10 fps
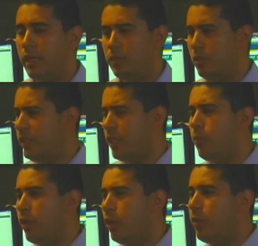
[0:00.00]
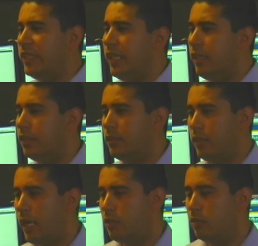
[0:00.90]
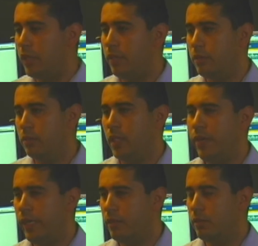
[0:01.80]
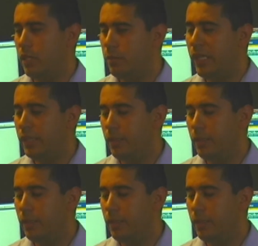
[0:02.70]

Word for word: consejos para mantener una seguridad tecnológica óptima.